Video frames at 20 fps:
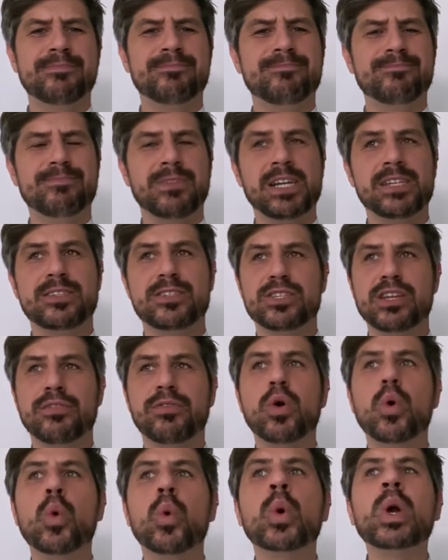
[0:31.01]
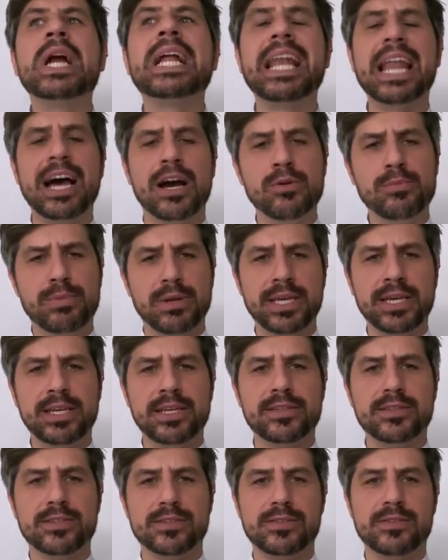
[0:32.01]
weil es ist einfach unglaublich,
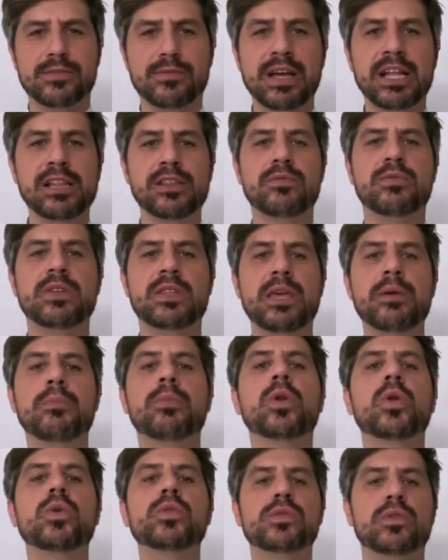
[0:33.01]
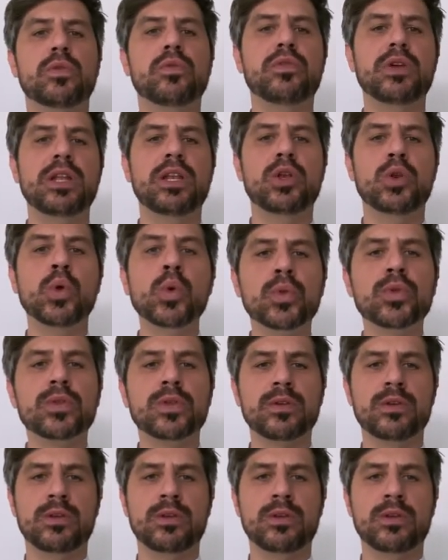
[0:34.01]
dass weltweit immer noch so viele Leute